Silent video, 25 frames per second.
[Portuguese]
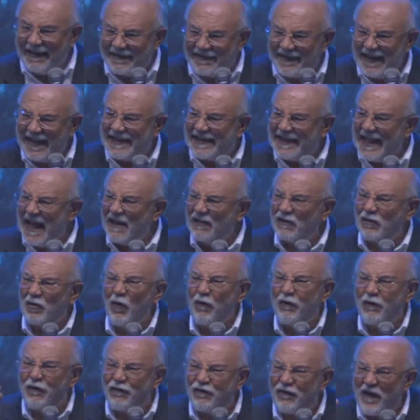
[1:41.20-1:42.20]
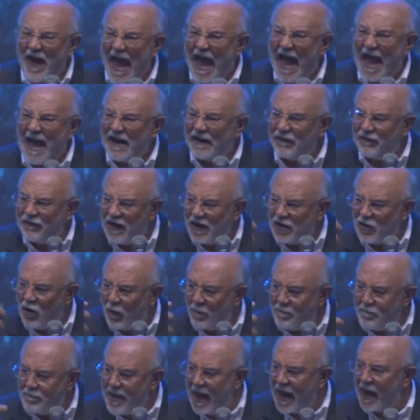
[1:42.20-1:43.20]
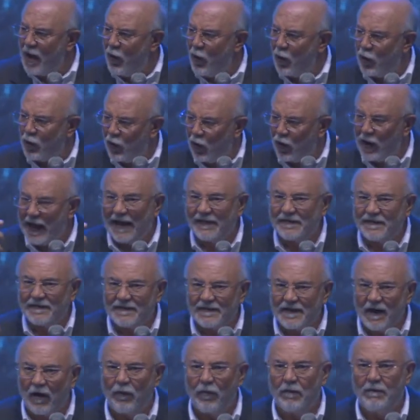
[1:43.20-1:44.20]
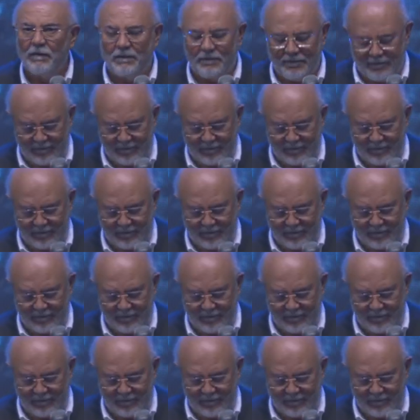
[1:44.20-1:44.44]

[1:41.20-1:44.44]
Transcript: esse texto ferve no meu coração.